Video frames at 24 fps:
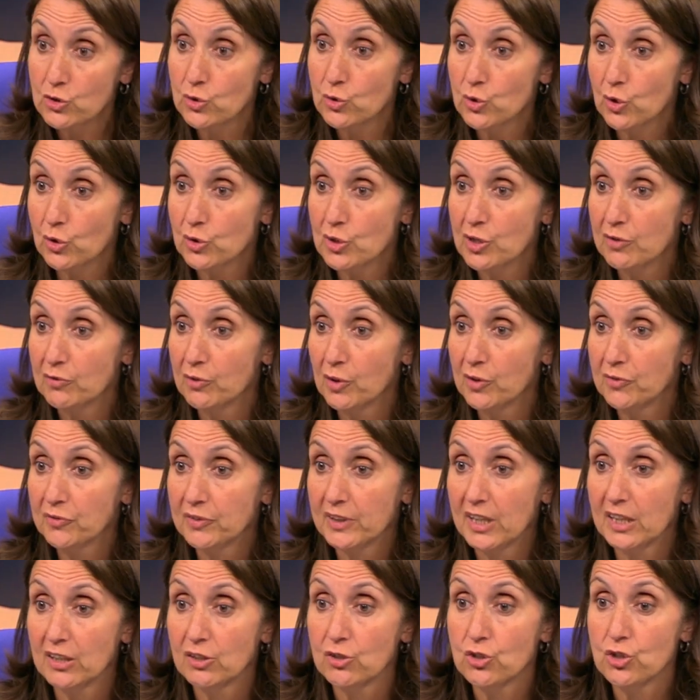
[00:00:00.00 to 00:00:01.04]
Dr.
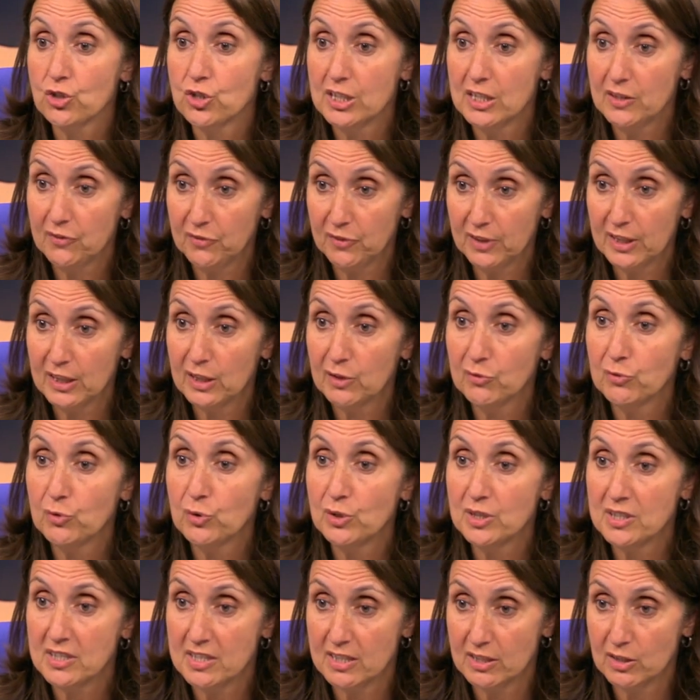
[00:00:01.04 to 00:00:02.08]
Wolfgang Stefinger für
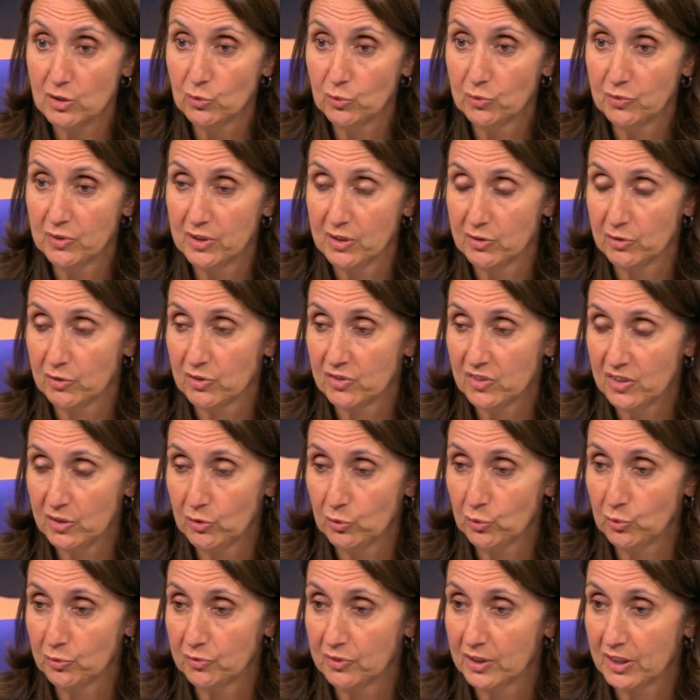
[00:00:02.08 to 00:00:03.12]
die
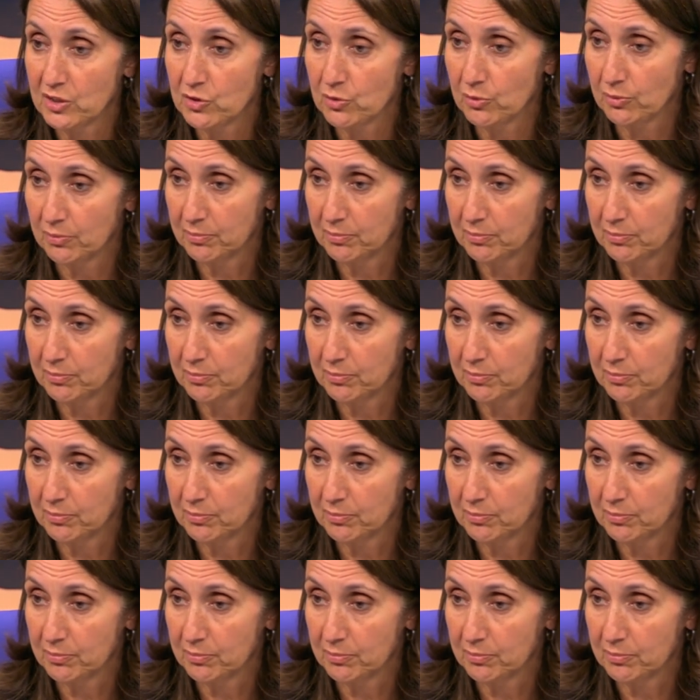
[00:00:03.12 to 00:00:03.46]
CDU-CSU-Fraktion.